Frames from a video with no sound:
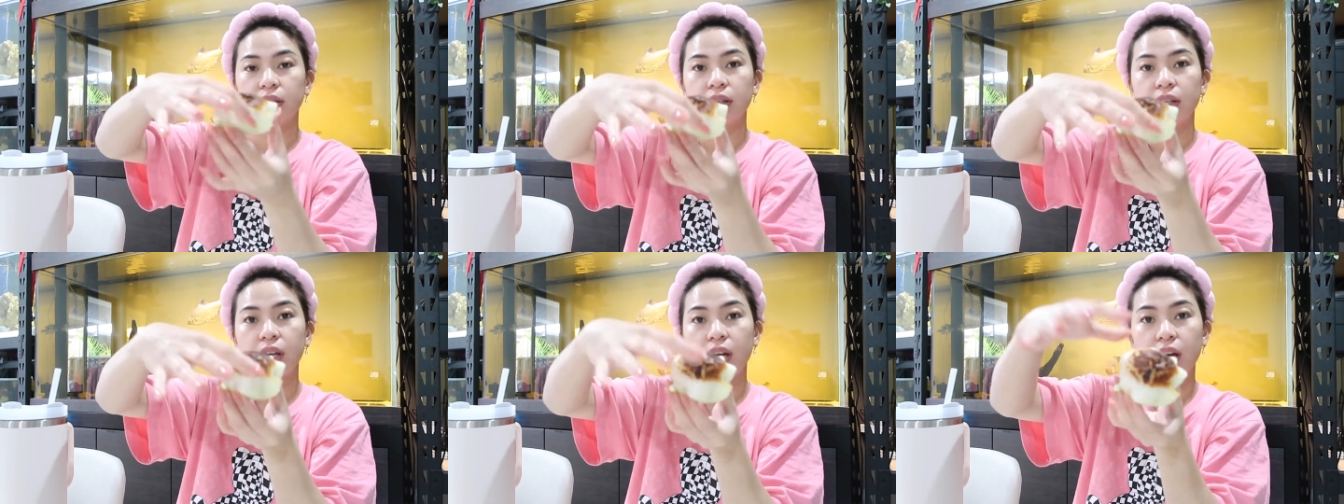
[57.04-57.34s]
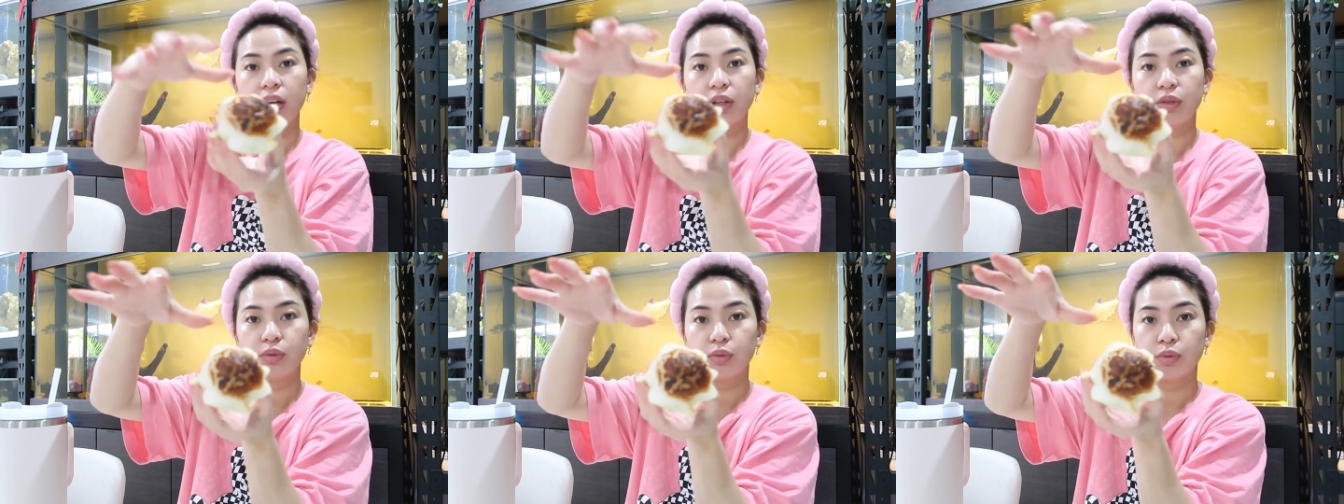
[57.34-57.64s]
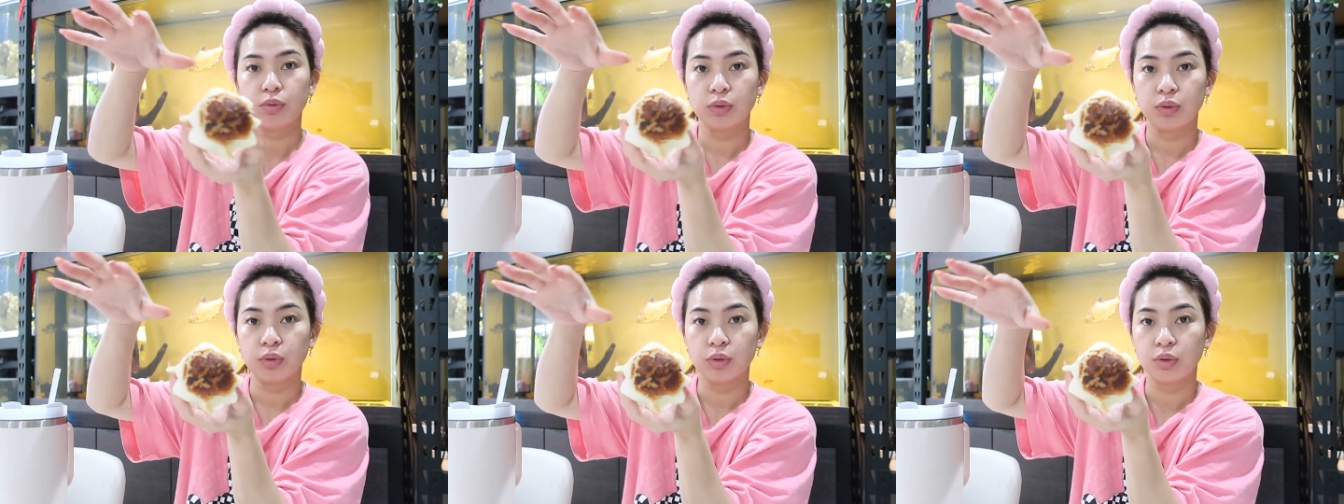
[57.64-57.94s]
na ano,
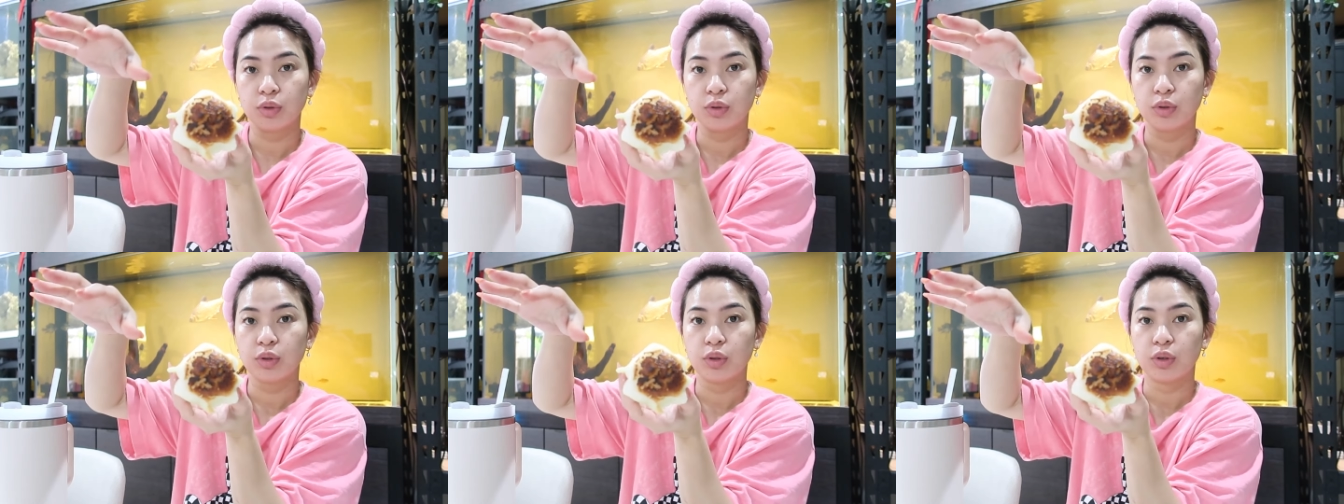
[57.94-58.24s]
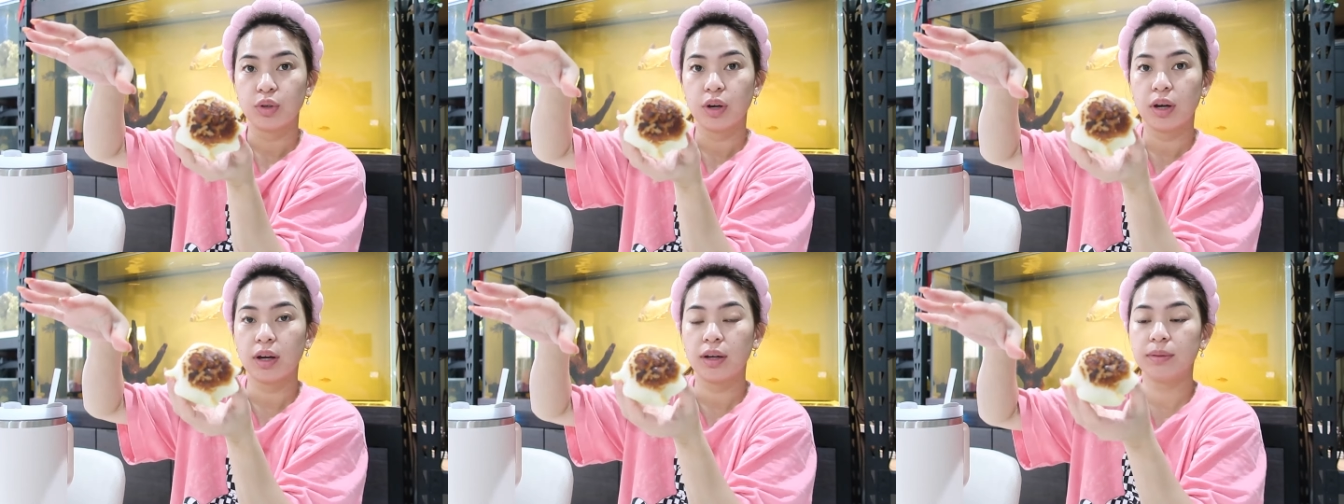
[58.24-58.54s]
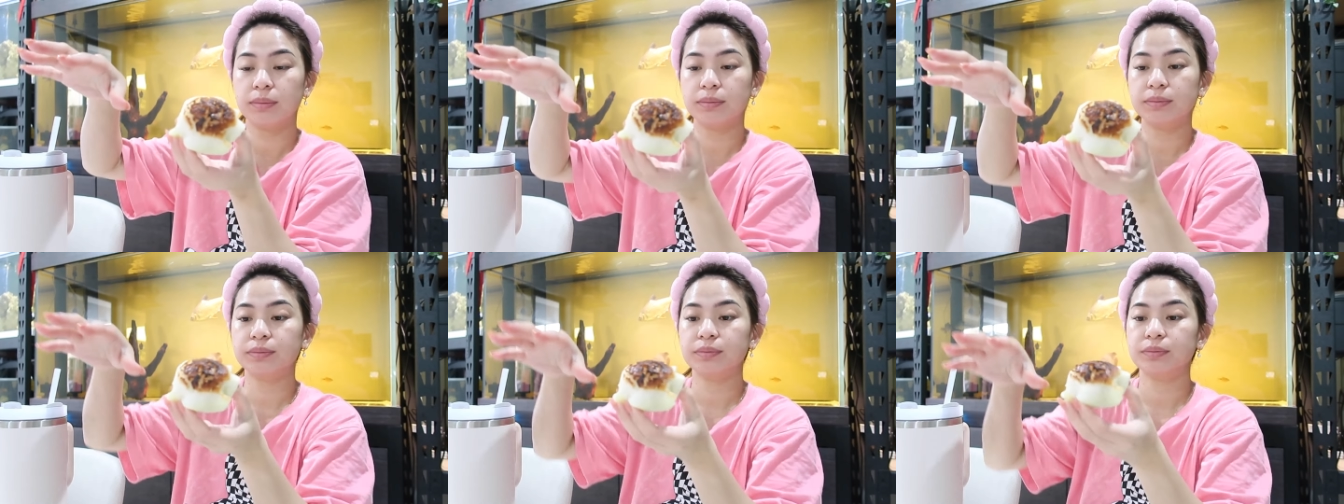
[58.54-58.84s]

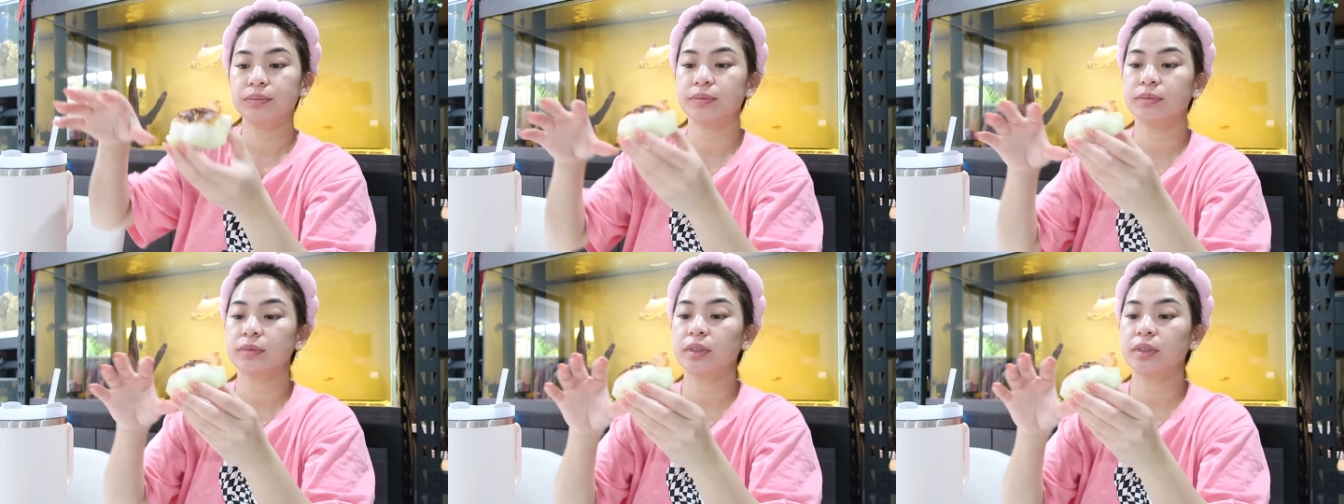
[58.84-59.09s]
um,